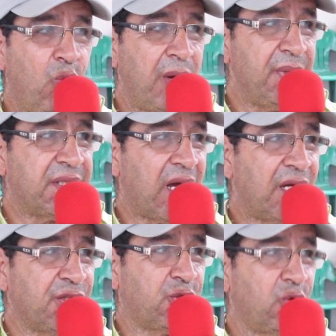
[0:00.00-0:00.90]

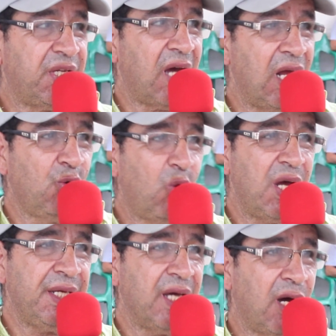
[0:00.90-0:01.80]
وبتعدد
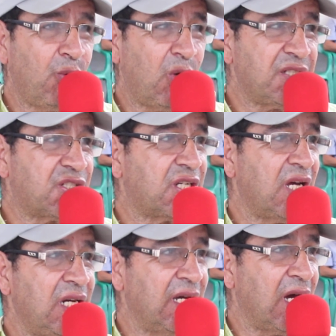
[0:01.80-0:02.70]
ألوانها
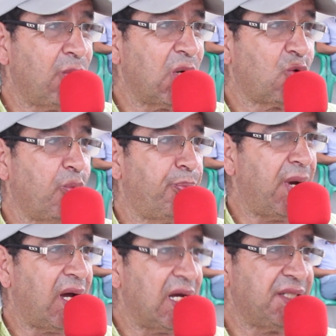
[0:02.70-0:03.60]
وأشكالها
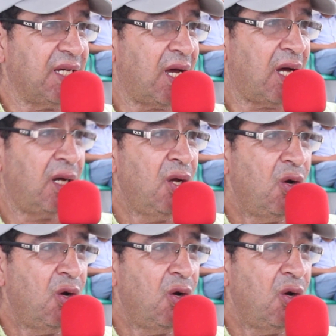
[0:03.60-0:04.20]
وقبعاتها